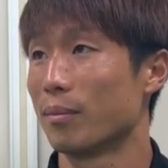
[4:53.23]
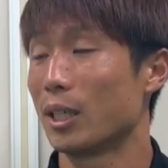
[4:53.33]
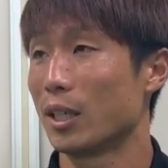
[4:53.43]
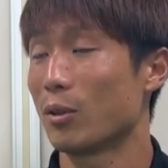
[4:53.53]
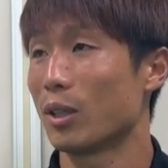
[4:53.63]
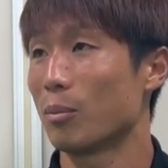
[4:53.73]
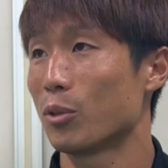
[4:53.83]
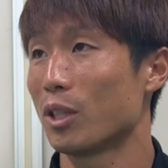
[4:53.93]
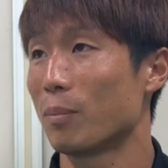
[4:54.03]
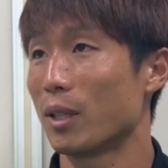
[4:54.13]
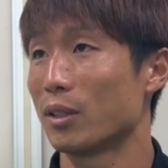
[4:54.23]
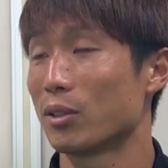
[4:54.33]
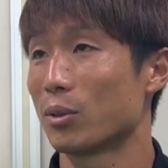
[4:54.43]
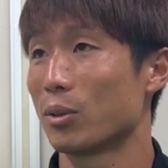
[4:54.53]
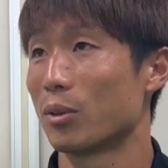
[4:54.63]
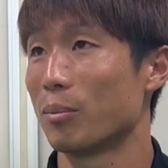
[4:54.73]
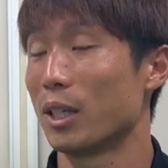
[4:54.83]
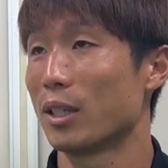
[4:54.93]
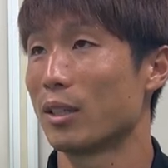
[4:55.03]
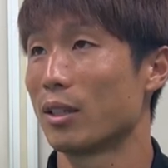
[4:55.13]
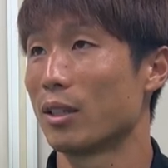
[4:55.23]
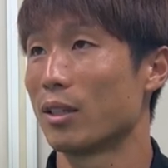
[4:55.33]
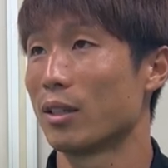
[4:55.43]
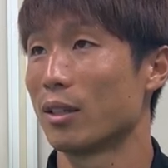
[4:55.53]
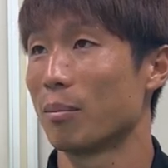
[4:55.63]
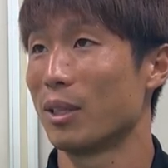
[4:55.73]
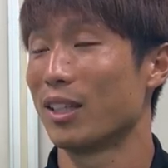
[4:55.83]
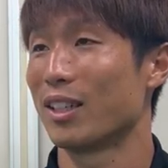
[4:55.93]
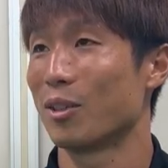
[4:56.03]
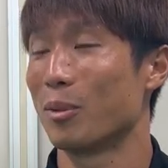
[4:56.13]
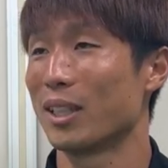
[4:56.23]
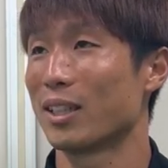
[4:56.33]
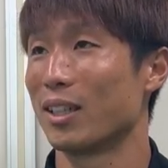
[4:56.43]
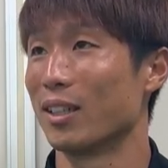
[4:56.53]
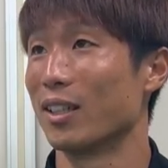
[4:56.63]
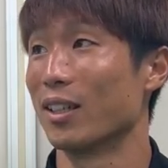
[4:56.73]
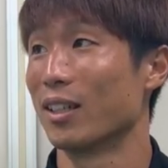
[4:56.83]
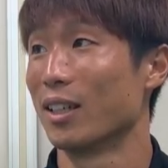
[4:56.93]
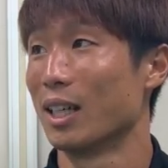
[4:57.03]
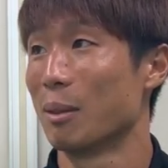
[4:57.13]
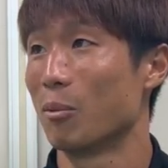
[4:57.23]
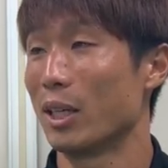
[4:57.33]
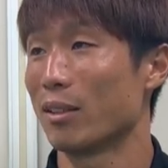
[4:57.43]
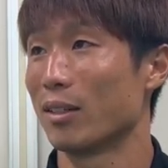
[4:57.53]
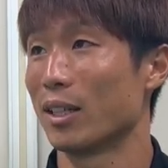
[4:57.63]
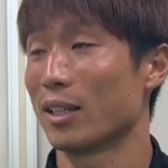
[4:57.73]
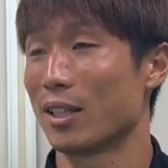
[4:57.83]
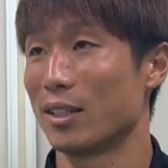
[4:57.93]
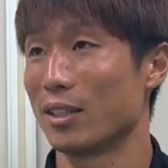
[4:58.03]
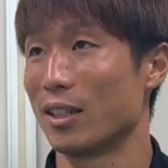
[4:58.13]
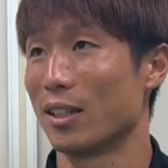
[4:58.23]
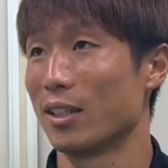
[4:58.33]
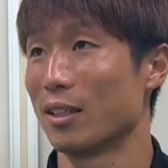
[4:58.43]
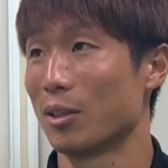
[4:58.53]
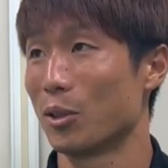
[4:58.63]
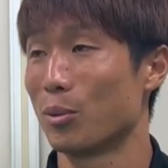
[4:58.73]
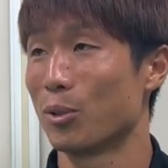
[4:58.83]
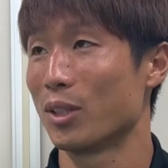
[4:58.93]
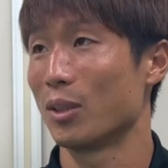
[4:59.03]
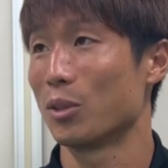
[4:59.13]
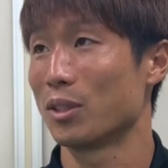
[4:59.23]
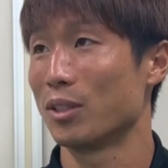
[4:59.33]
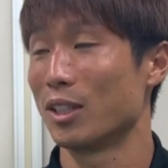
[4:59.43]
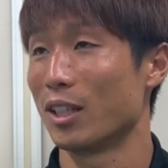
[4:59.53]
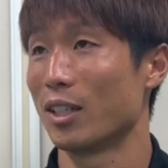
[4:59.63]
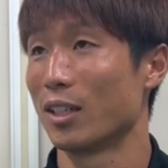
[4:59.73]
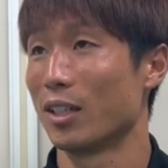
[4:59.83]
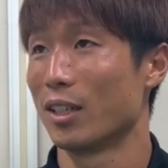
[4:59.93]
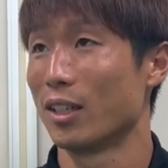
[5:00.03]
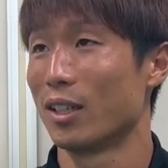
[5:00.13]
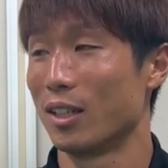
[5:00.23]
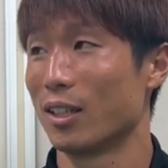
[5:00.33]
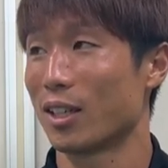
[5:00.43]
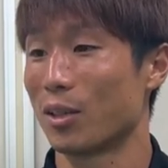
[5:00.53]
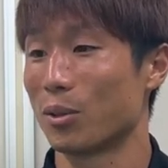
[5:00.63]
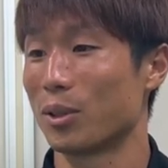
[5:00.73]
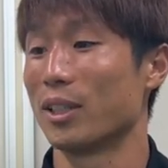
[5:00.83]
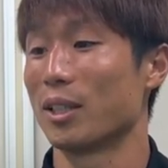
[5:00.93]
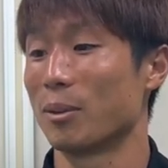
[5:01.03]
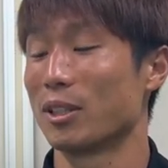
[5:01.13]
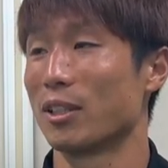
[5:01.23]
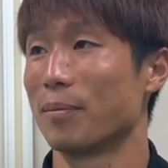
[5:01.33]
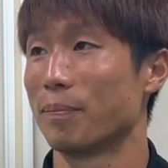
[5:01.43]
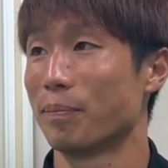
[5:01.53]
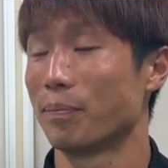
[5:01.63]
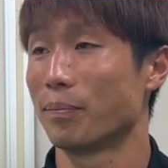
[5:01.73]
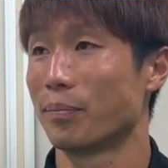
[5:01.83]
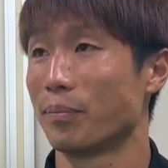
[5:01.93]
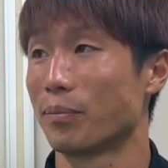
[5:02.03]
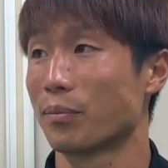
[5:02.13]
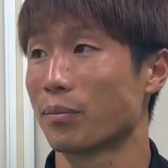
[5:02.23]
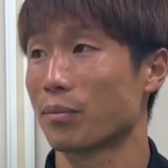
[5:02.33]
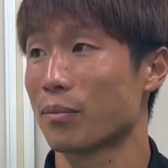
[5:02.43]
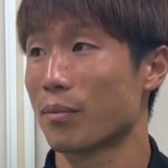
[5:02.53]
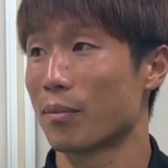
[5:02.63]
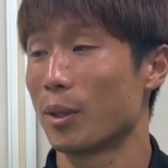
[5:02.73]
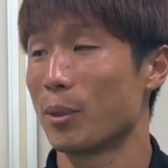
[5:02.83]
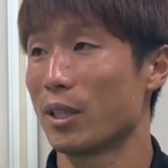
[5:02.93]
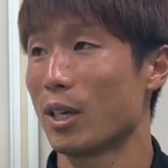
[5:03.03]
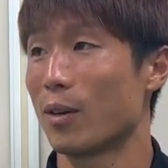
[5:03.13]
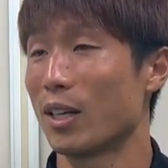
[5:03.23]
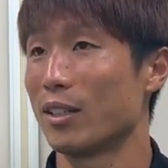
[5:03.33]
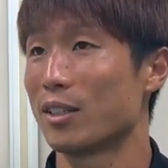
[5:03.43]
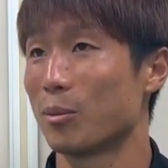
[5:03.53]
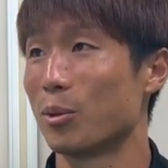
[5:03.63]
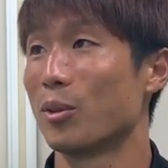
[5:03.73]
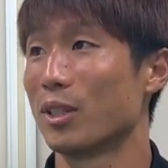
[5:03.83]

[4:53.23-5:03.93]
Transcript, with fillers: うん、まあ、あれはもうキーパーちょっと見え、見えたのもあったんで、もう入るなって感じで、余裕持って落ち着いて、えー、蹴ることができました。まあ、PK は、はい、いつも